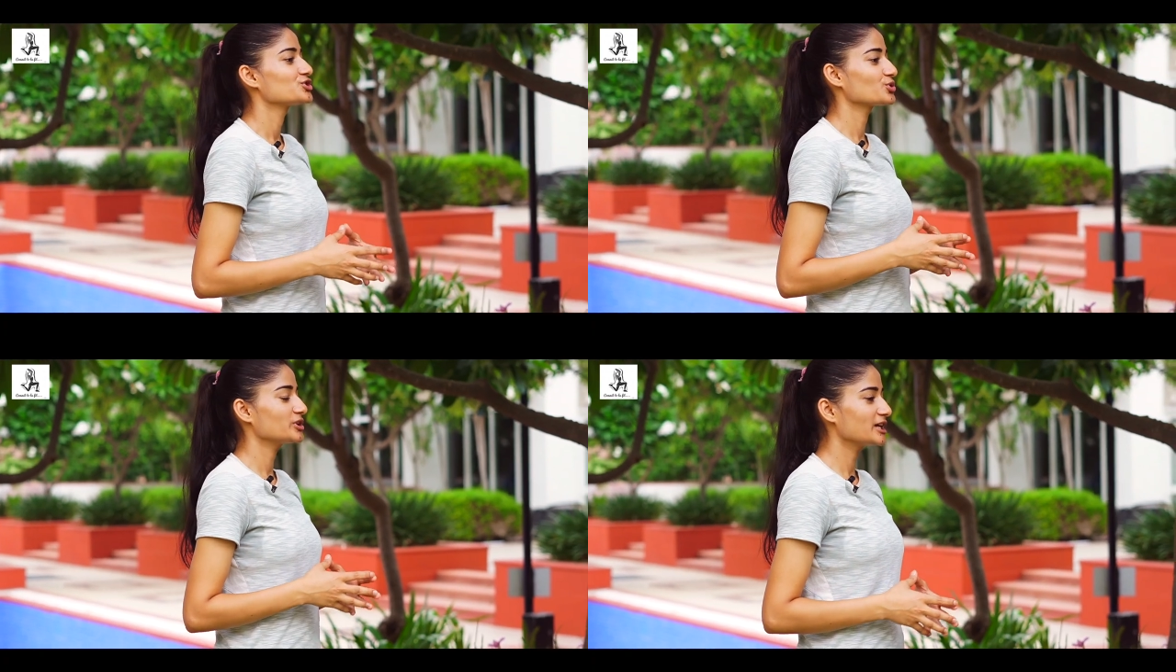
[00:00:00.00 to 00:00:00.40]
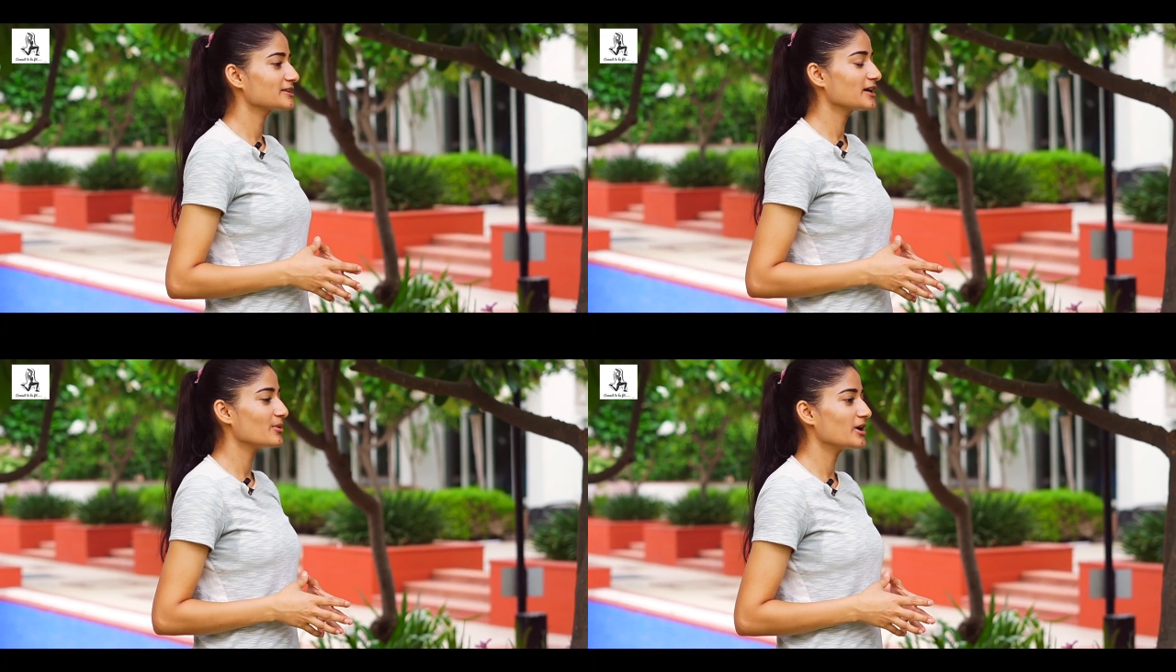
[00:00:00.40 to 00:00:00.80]
सो so,
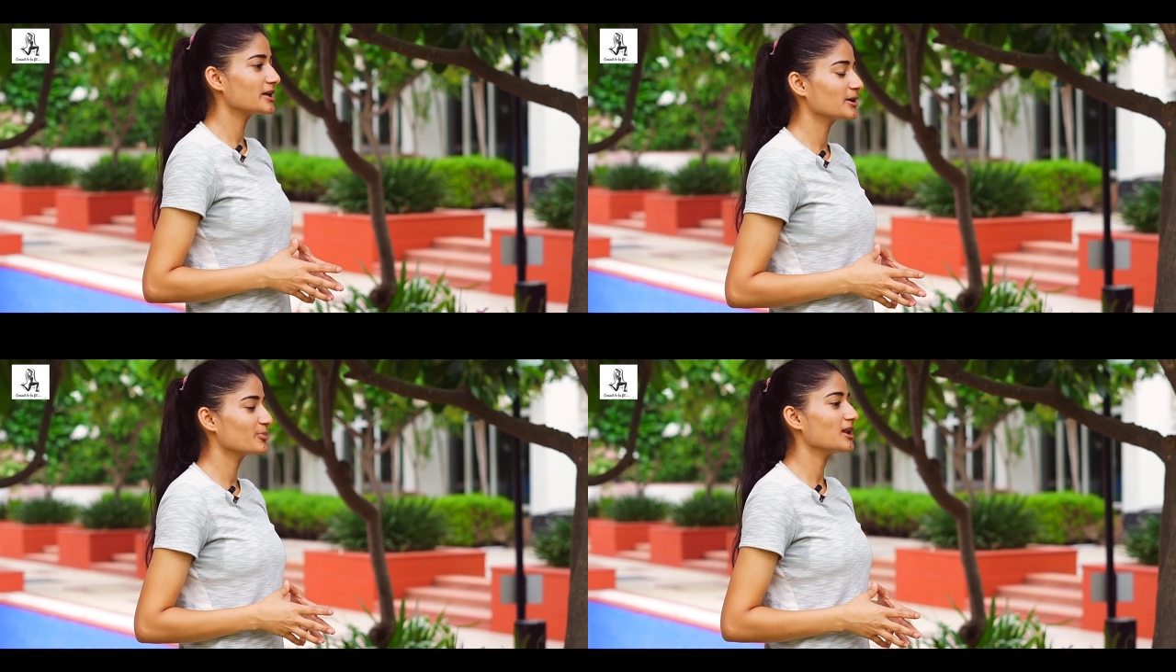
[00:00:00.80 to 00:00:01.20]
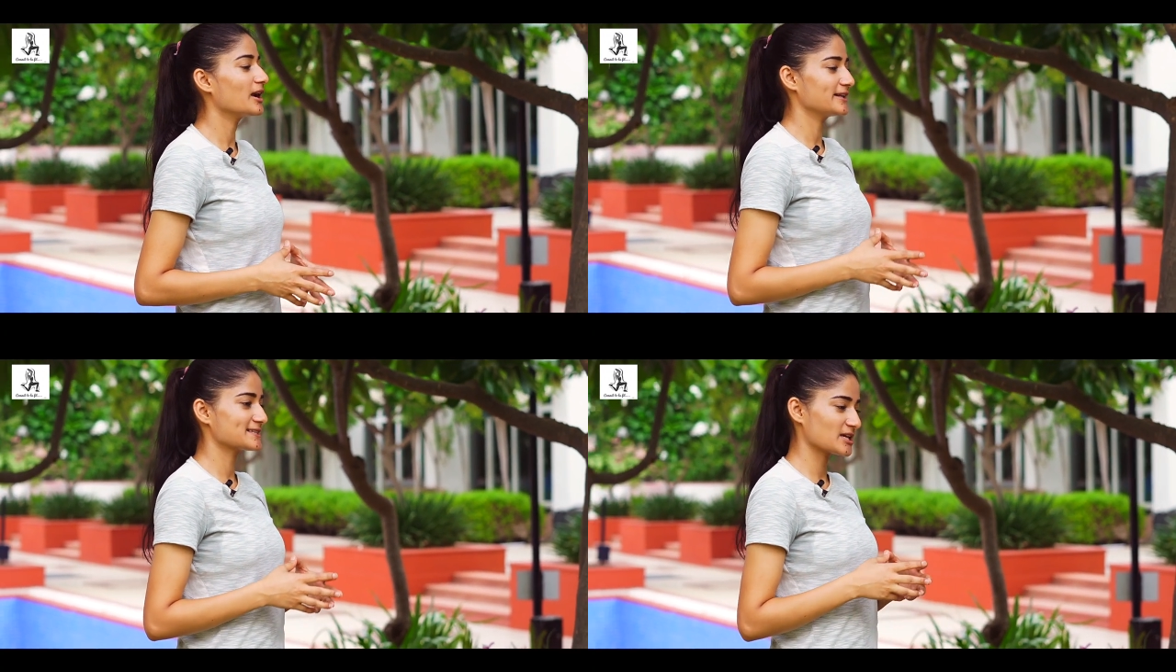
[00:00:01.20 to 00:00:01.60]
ये थे हमारे
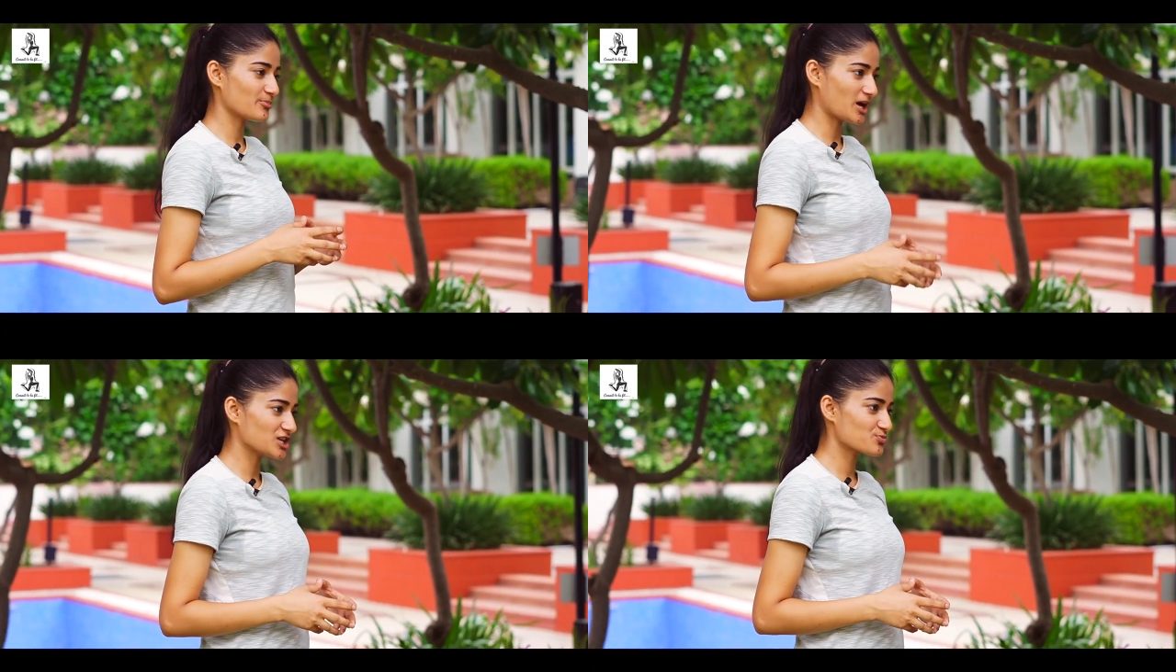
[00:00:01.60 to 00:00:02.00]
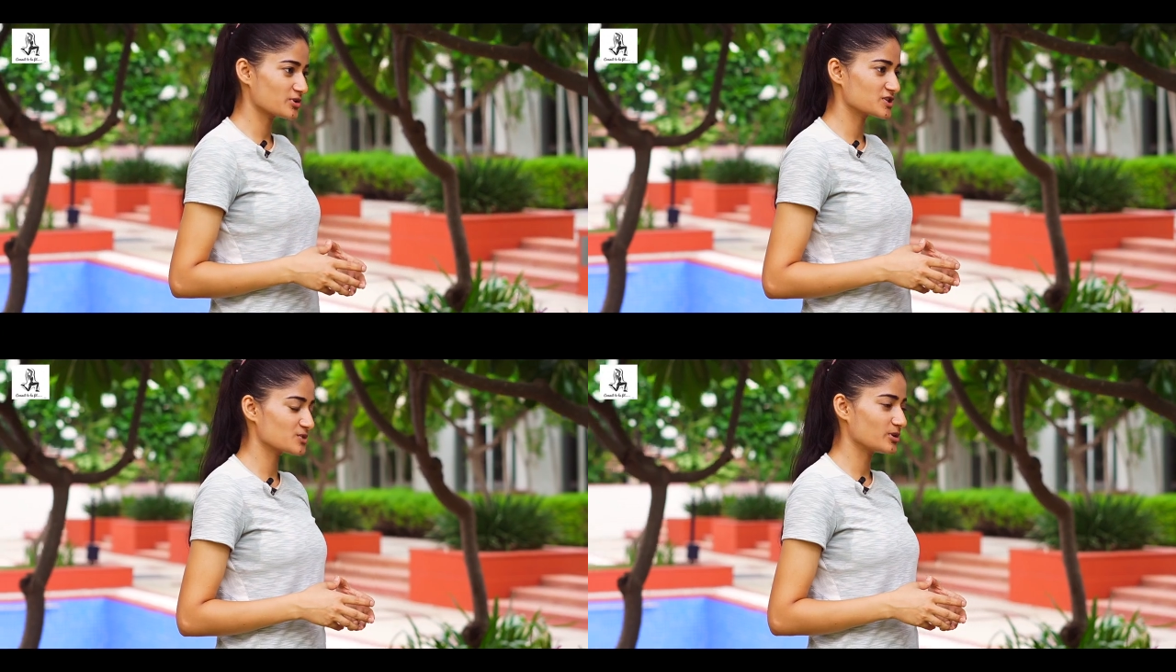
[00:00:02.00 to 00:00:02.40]
पिलाटीज़ के पांच
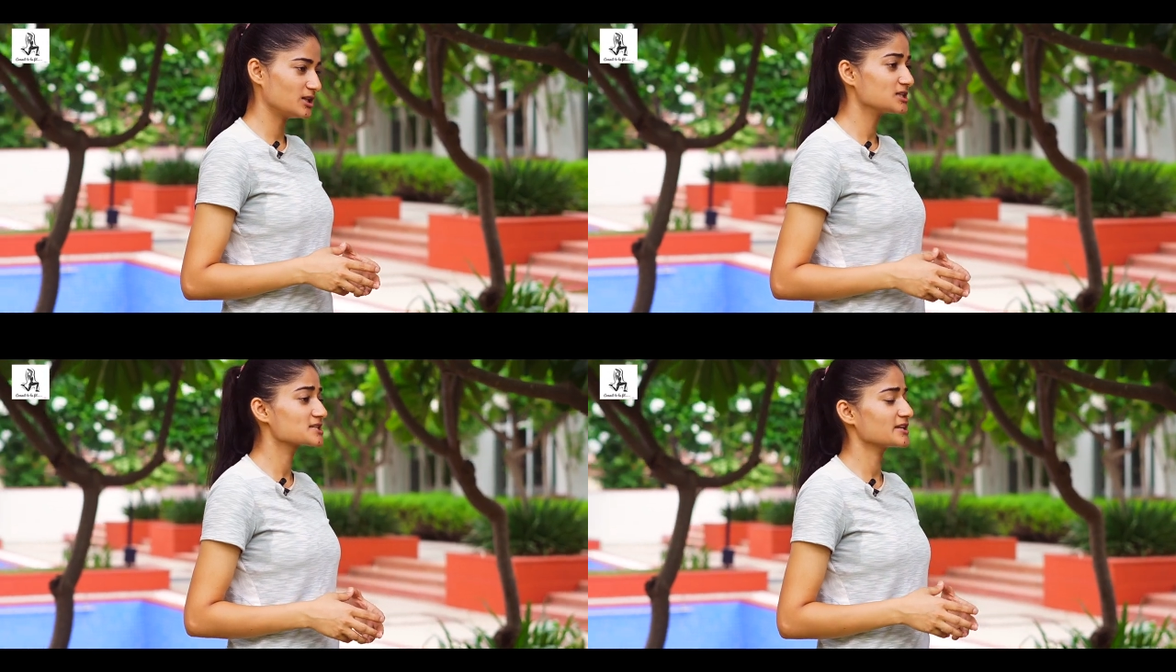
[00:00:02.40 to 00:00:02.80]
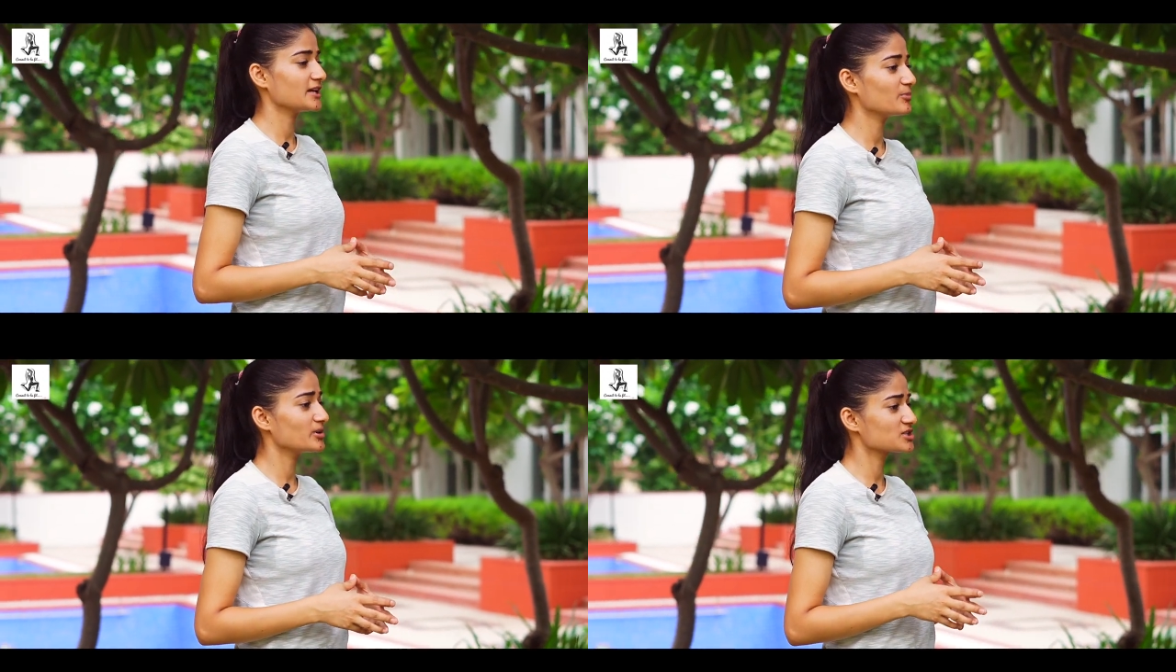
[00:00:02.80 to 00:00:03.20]
प्रिंसिपल
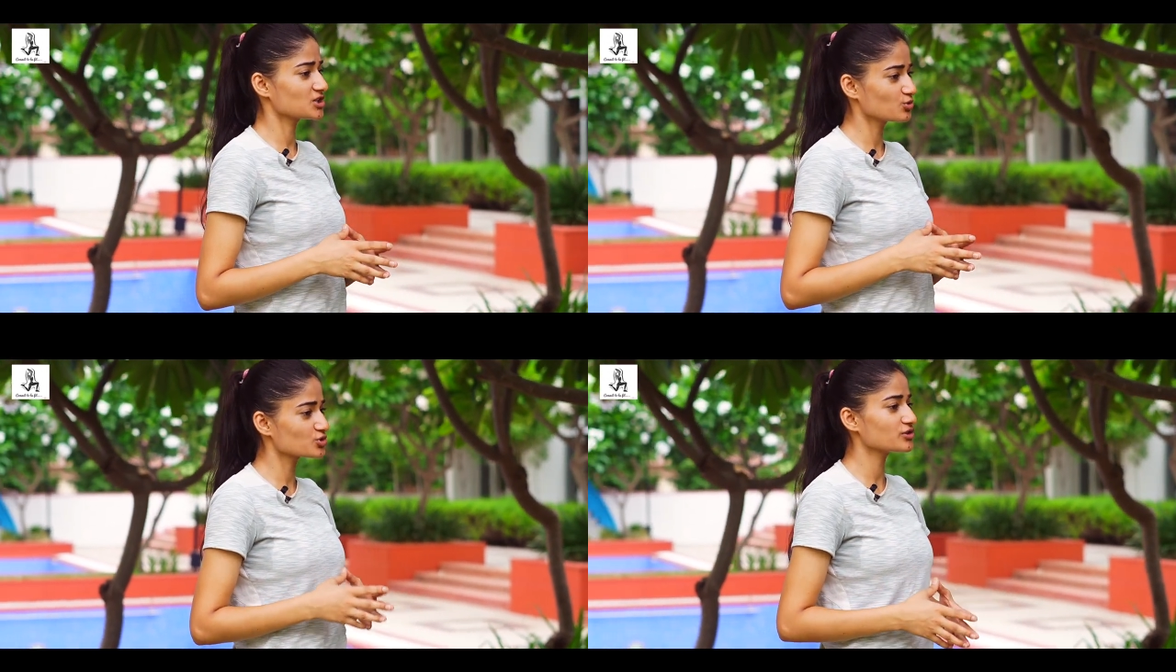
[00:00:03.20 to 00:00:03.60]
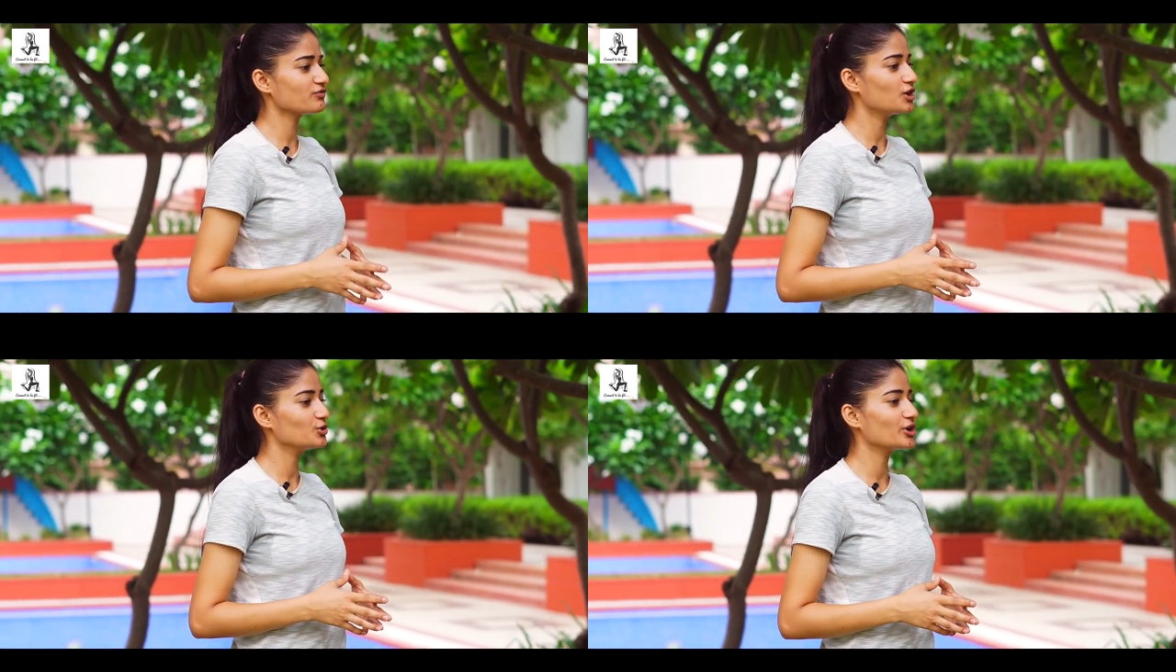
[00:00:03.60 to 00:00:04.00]
जिन्हें हमें ज़रूर से
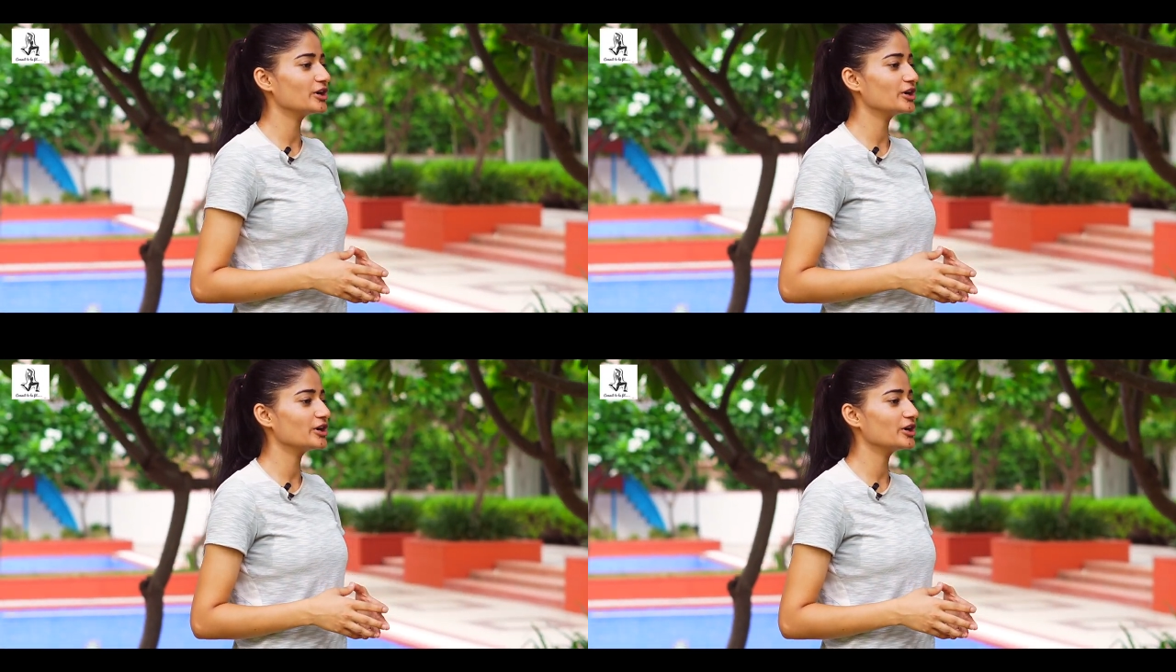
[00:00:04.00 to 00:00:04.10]
फॉलो